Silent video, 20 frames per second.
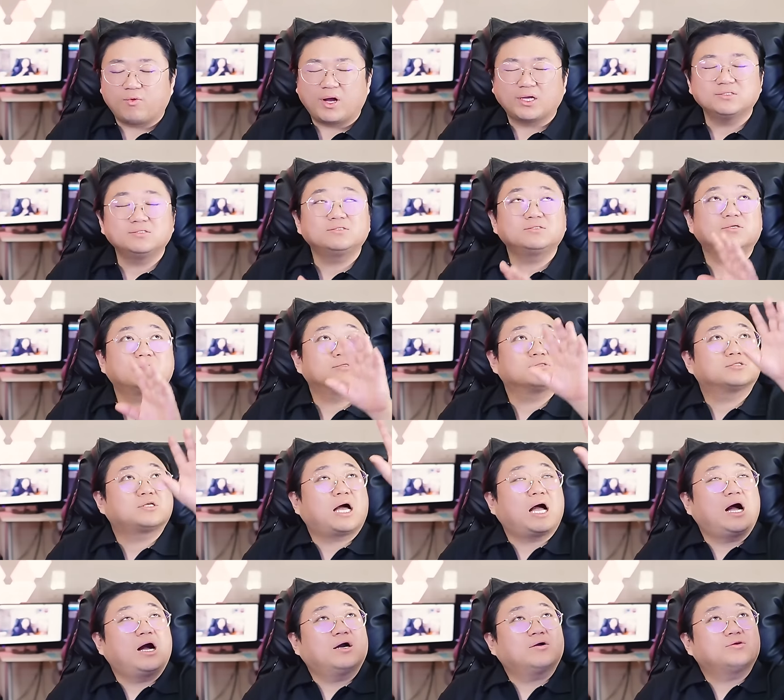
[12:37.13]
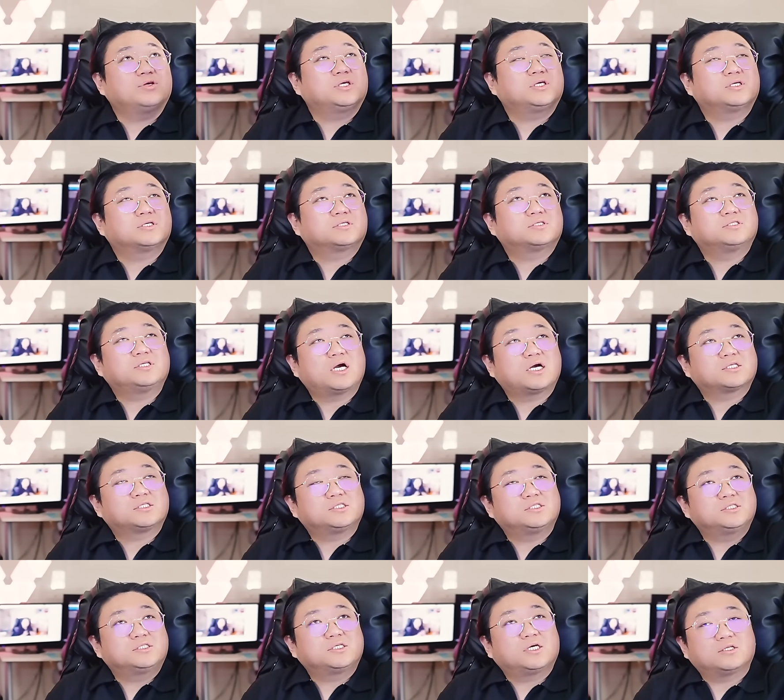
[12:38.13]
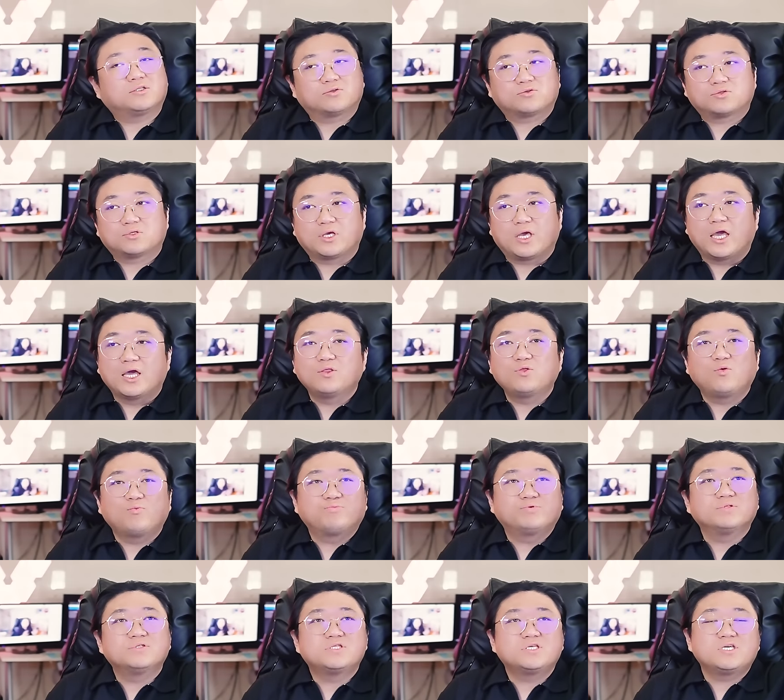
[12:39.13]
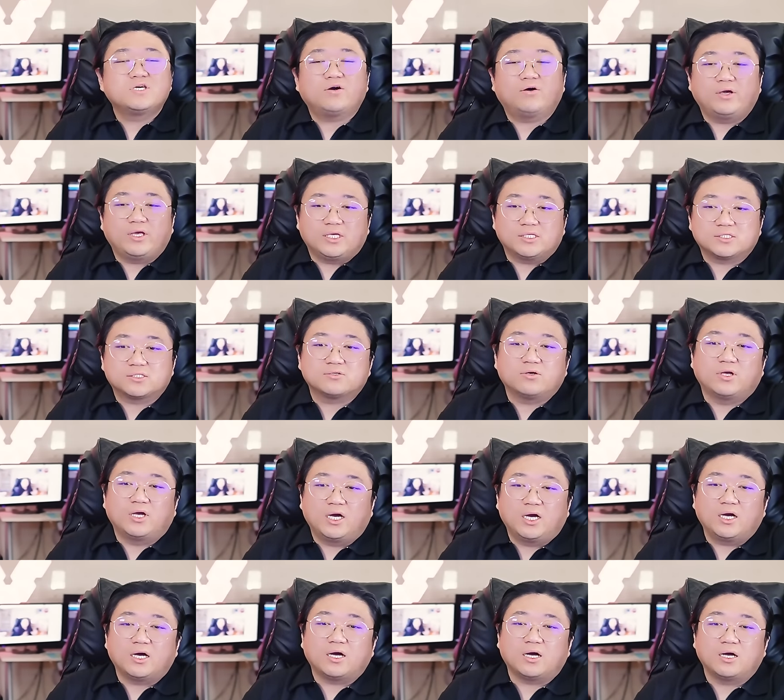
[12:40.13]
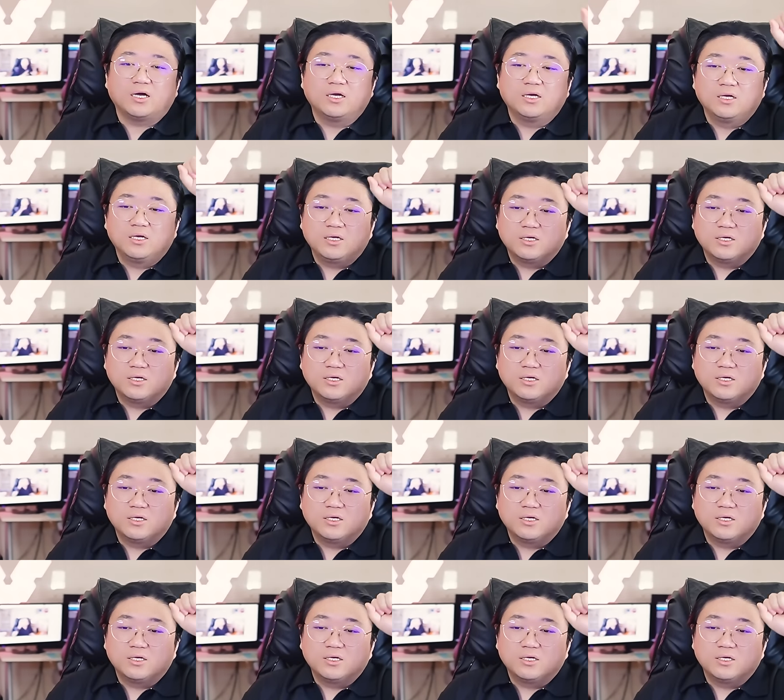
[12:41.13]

완전 상이 그냥 진짜 개 높은 티어에 있어야